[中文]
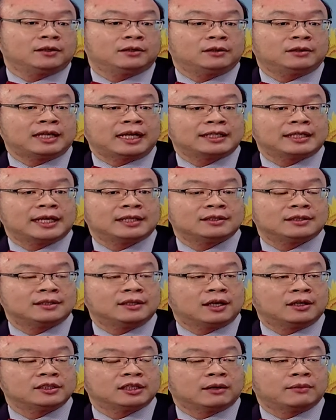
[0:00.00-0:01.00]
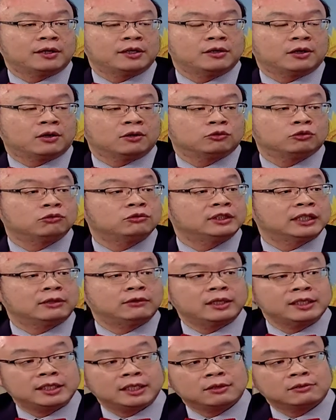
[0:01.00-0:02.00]
大家知道小朋友出生
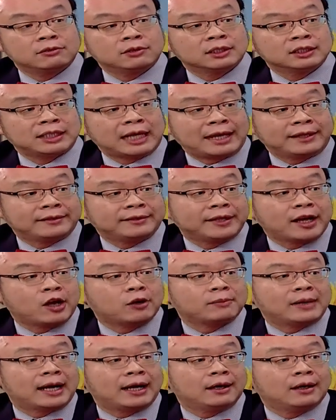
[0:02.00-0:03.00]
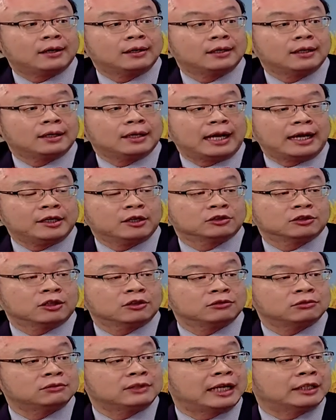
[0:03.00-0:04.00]
会经过产道嘛哈，那有时候
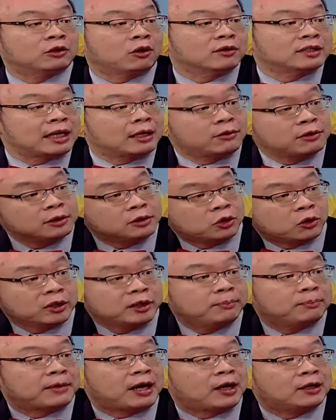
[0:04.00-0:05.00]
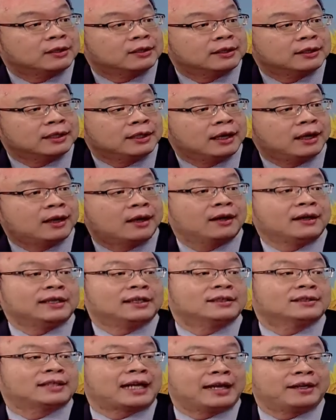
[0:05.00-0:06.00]
出来头上会肿一包，然一
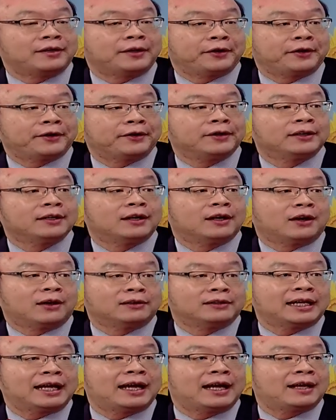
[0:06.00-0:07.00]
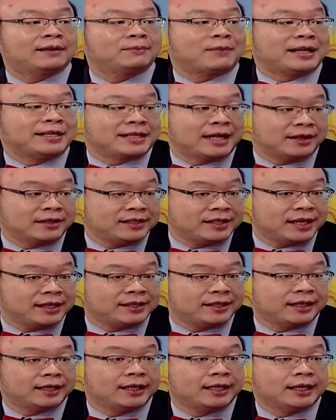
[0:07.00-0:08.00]
个产瘤，哦，那蛮常见
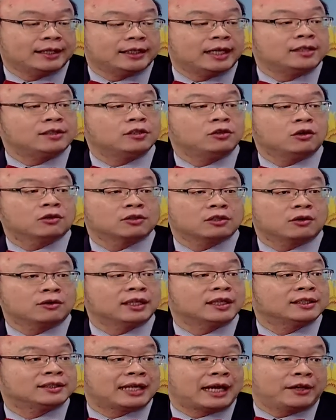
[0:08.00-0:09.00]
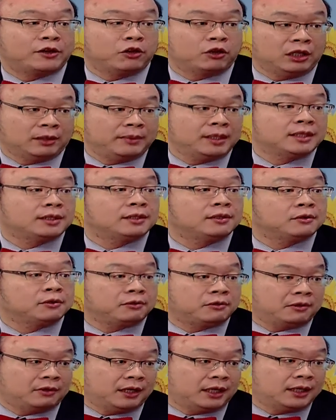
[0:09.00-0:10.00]
的。但是有时候那个产瘤里面是
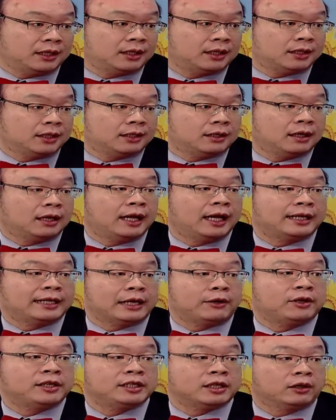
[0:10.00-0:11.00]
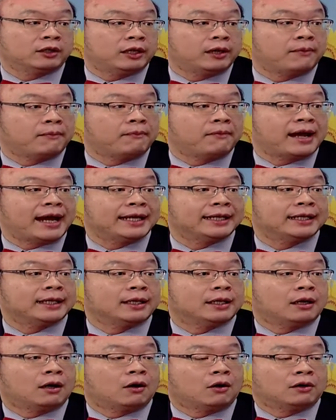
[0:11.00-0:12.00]
血，哎，它会消得很慢，
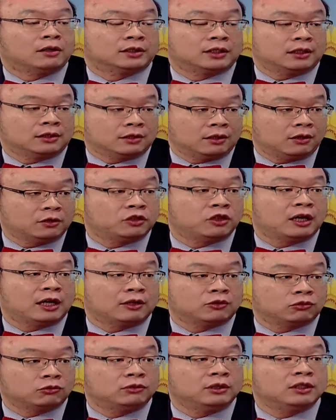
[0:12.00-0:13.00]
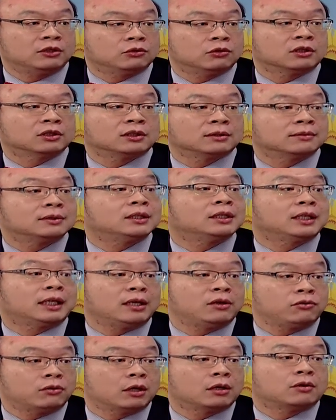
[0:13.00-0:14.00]
啊，是，这时候就要注意说是不是
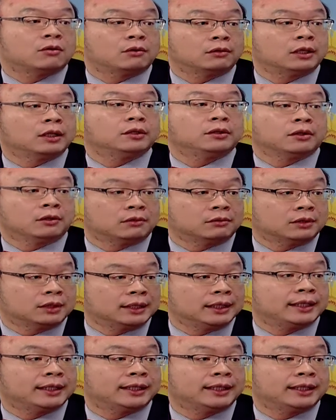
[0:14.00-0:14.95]
凝血功能有问题。